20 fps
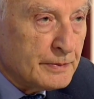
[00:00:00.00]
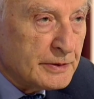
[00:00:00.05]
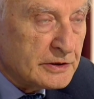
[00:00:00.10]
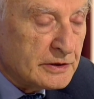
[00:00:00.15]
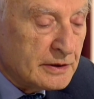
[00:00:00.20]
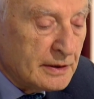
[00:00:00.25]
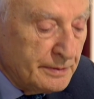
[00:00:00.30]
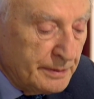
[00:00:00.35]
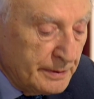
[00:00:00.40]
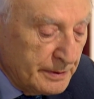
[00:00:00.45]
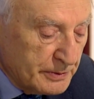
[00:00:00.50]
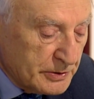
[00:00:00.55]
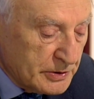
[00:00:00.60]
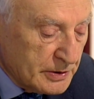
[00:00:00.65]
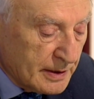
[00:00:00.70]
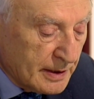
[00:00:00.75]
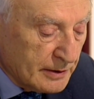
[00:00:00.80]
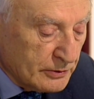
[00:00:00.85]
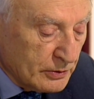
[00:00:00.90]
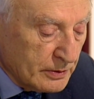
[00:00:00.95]
мы
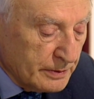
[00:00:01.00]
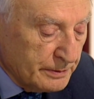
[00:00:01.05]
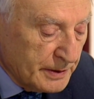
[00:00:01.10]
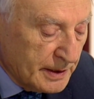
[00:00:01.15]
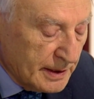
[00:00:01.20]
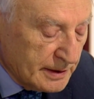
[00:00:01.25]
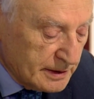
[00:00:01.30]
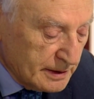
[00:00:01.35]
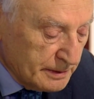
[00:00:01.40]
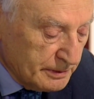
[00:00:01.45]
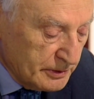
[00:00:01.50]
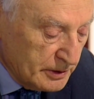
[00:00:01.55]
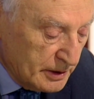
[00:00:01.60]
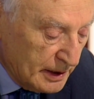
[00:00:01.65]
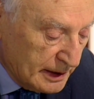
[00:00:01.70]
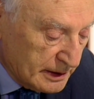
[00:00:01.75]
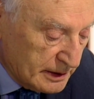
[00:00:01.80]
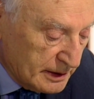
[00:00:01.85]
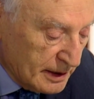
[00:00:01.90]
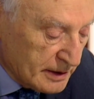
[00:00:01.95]
стремимся, который мы хотим
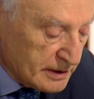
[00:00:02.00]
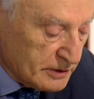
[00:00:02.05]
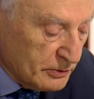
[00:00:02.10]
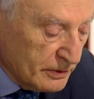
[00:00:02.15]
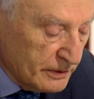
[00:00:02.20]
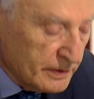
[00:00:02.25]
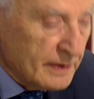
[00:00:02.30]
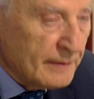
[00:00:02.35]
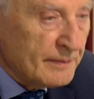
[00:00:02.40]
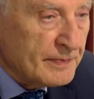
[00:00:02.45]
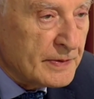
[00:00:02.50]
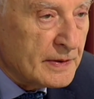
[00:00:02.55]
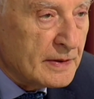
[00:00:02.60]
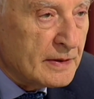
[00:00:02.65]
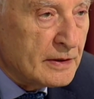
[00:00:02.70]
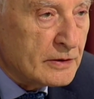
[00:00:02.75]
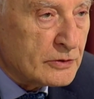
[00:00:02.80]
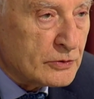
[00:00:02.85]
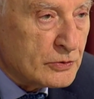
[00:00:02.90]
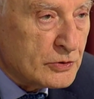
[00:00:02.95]
дать на основе
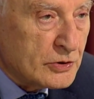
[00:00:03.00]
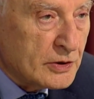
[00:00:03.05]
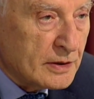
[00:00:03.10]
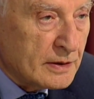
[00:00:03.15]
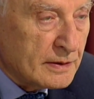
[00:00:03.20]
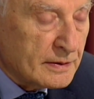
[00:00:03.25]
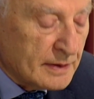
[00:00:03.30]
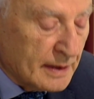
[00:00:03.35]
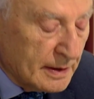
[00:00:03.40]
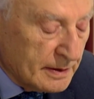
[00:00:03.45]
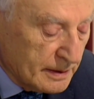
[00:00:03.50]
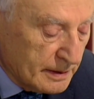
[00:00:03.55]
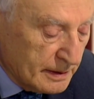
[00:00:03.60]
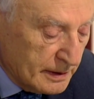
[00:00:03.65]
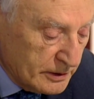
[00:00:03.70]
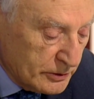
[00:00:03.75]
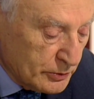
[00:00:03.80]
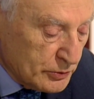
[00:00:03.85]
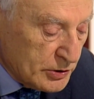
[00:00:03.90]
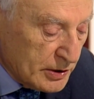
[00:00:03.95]
изучения, э,
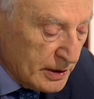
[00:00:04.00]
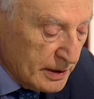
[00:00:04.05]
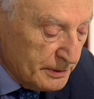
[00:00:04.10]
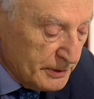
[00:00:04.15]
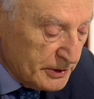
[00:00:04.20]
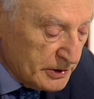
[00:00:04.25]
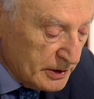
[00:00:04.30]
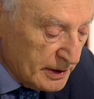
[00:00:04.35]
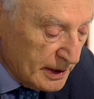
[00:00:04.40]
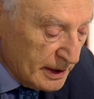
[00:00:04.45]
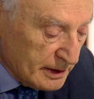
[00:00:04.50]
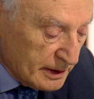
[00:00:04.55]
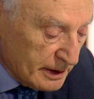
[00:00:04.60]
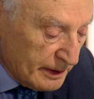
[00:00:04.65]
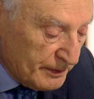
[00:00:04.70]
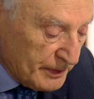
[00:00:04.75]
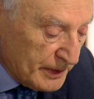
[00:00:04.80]
изучая материала.